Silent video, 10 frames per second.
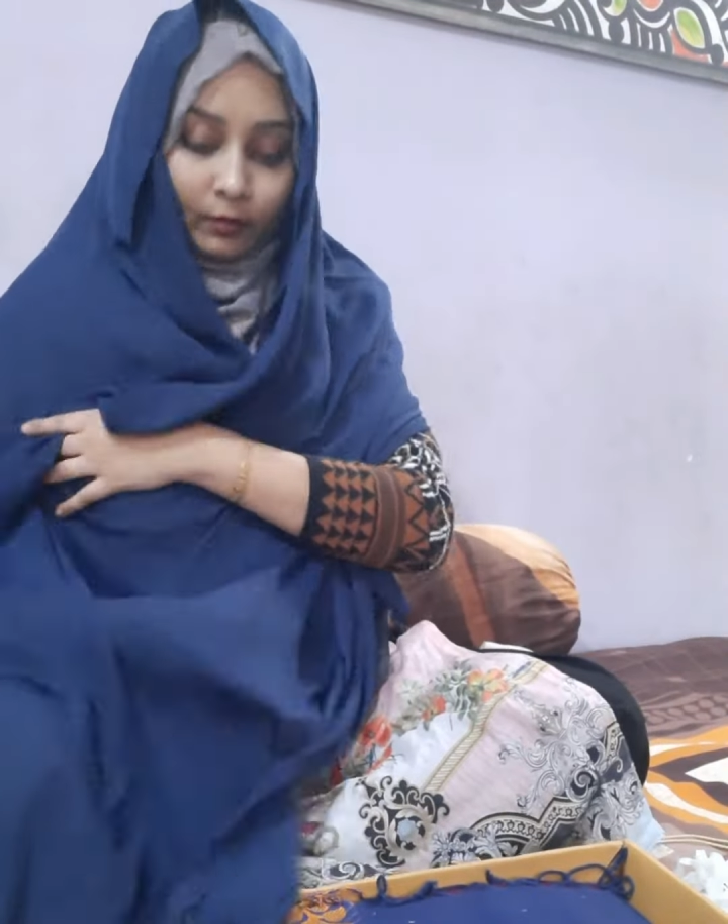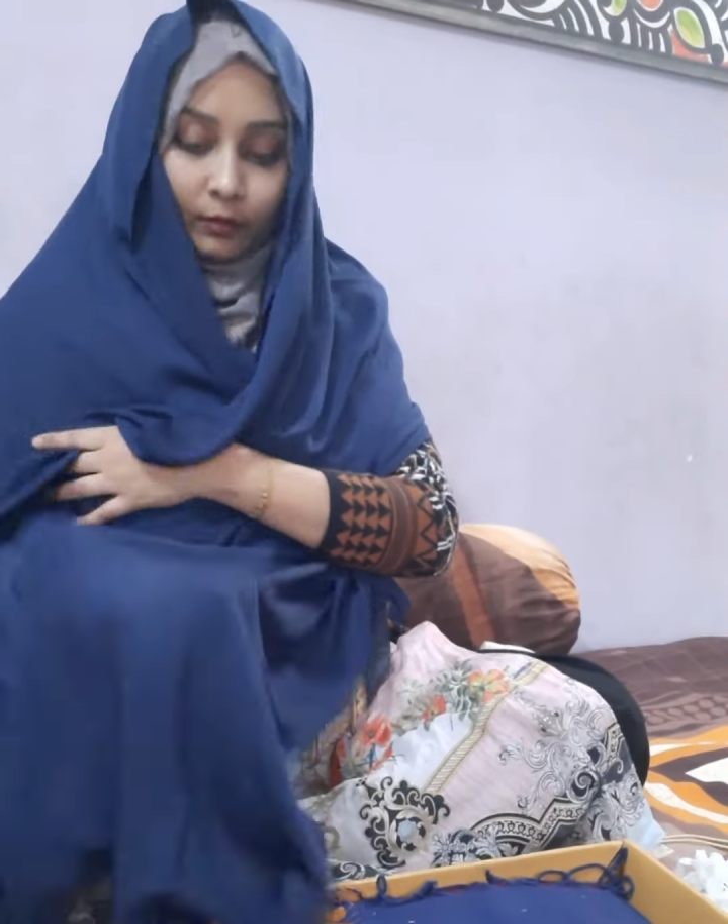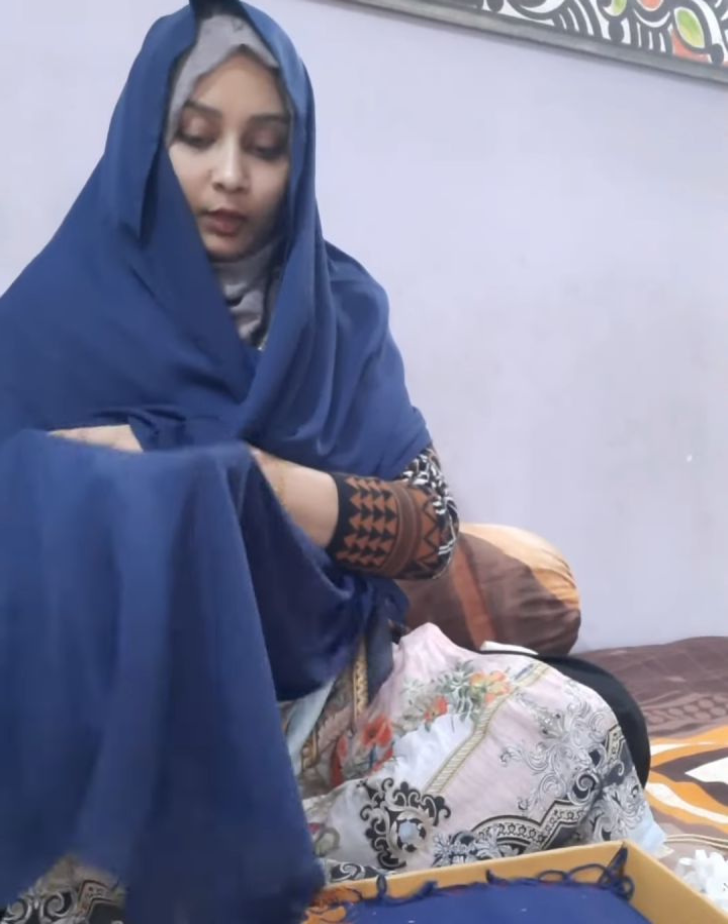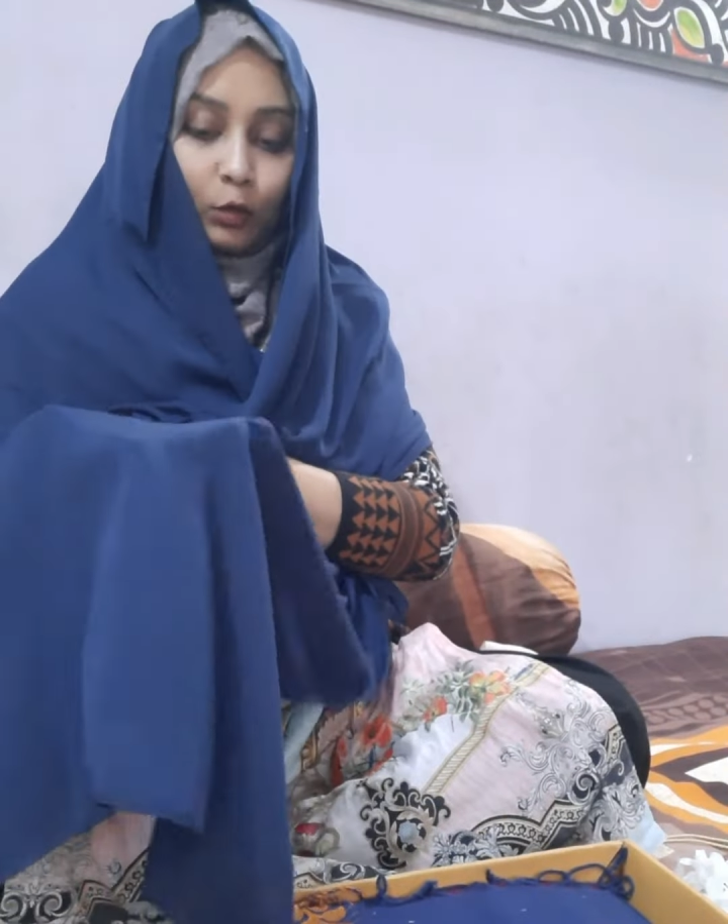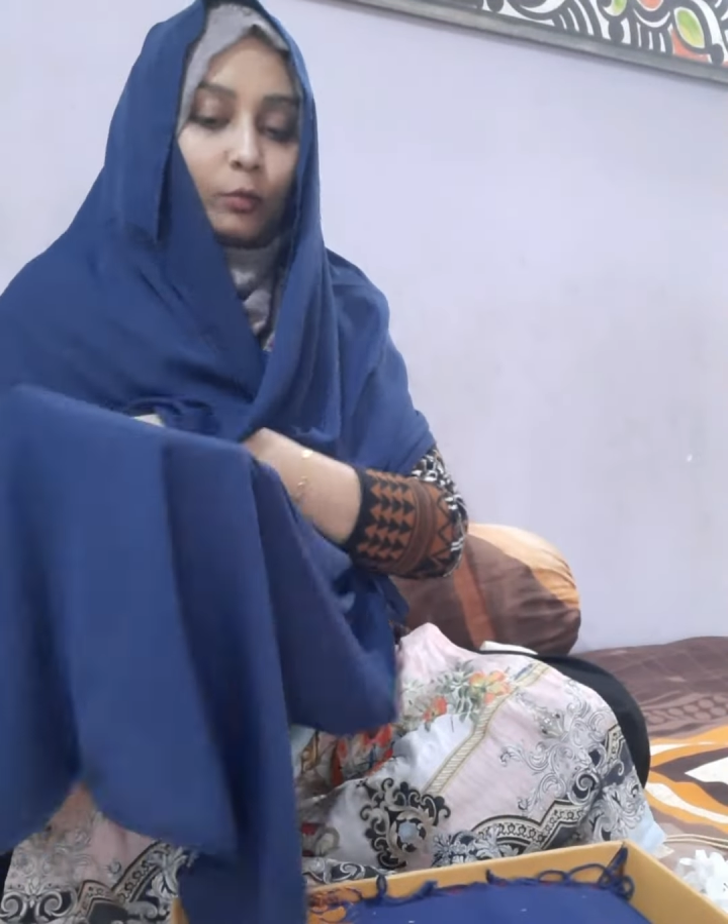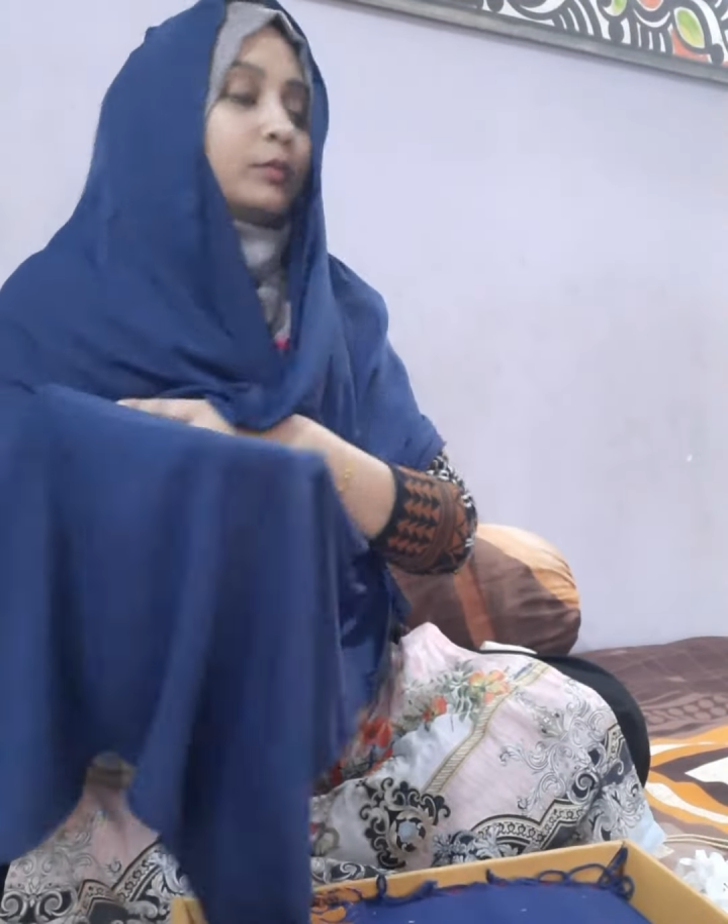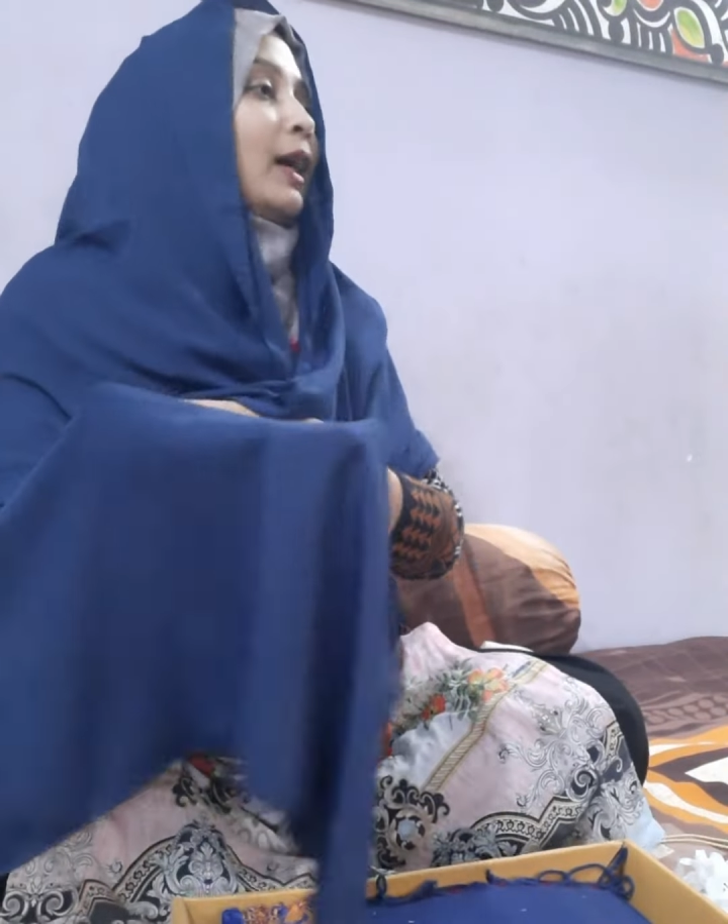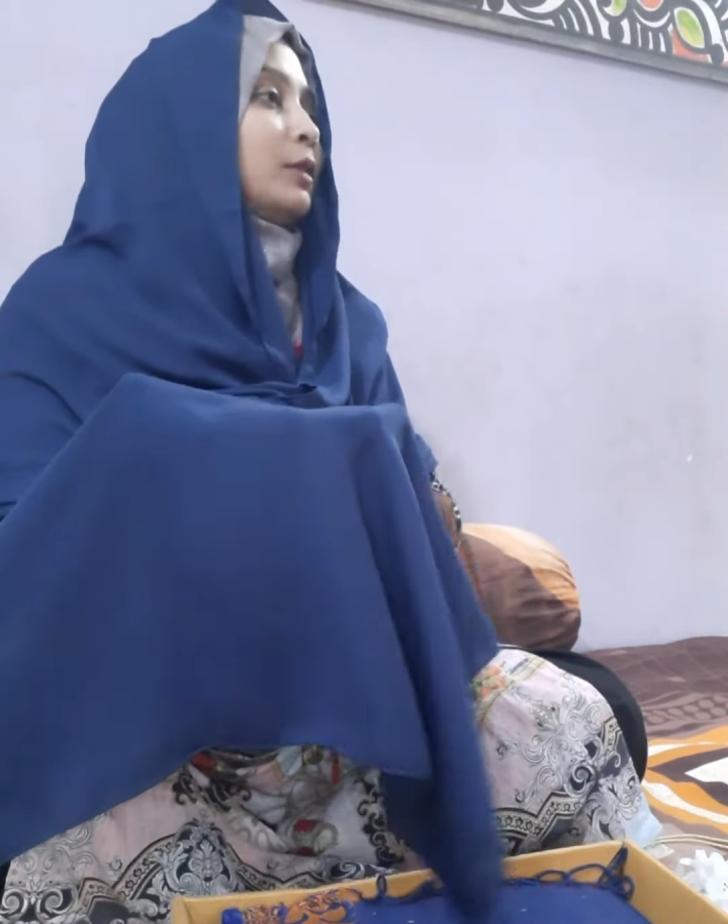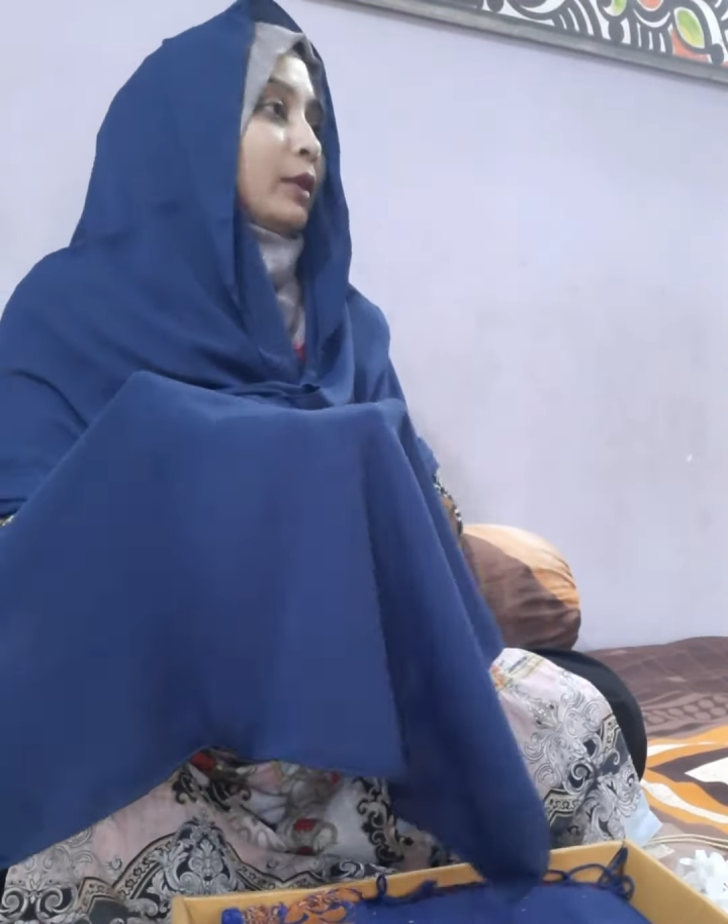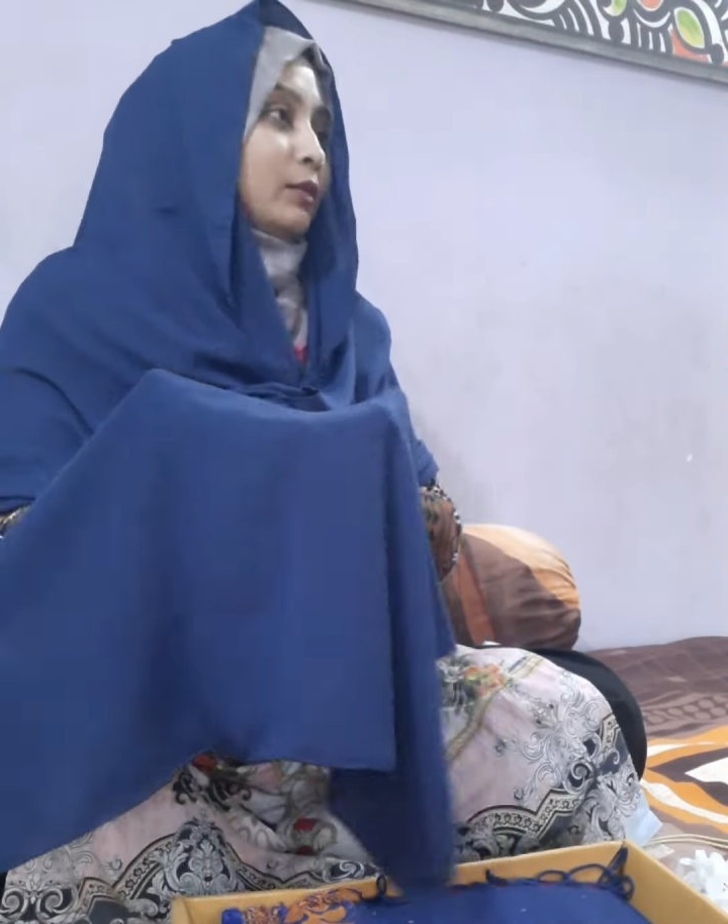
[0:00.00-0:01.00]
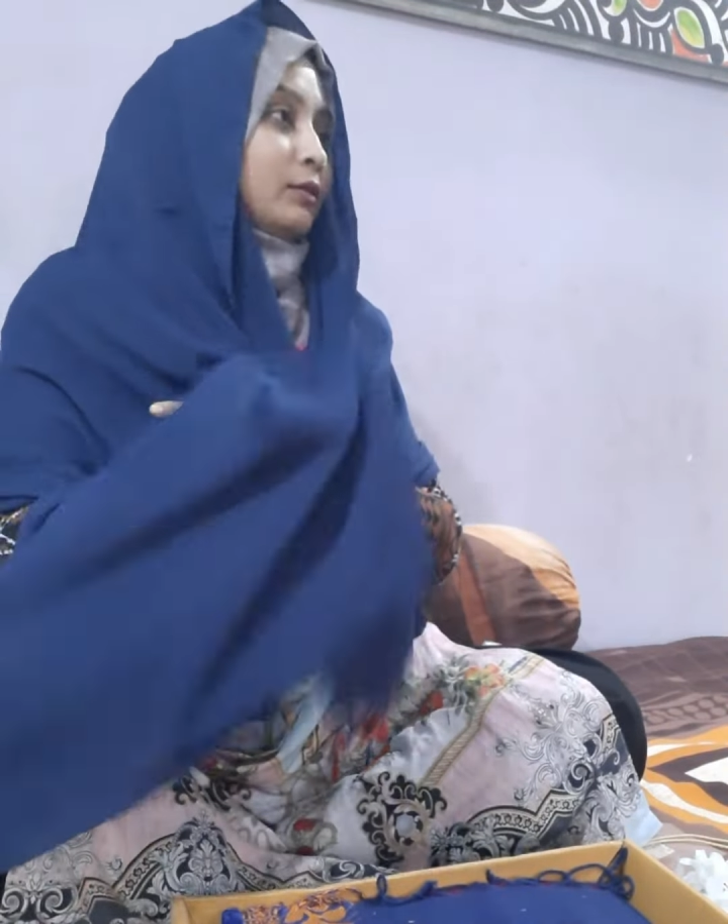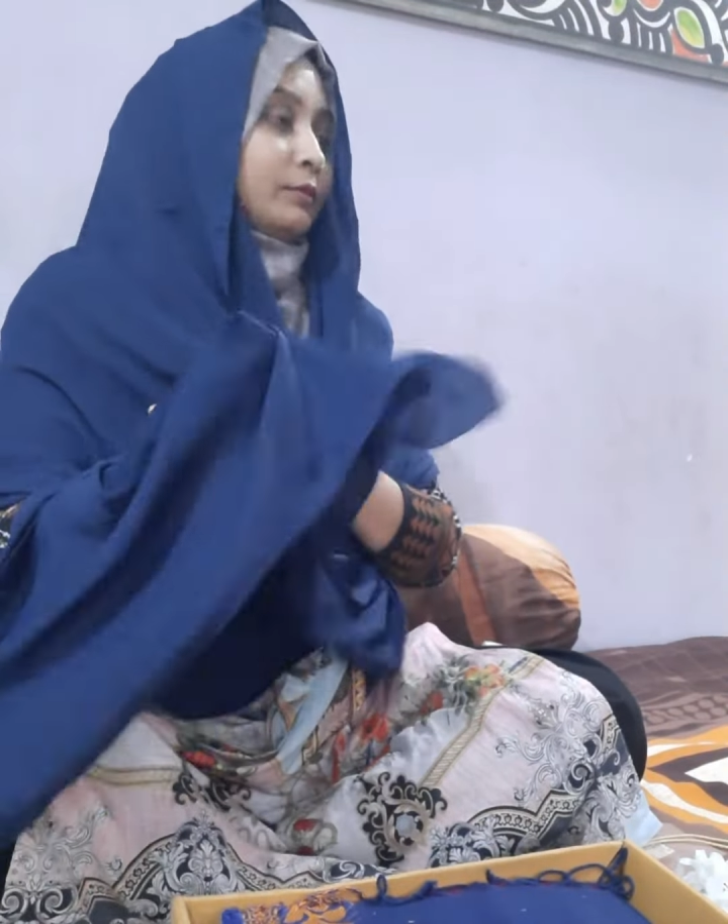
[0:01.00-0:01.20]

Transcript: হিজাবটাও আমার খুব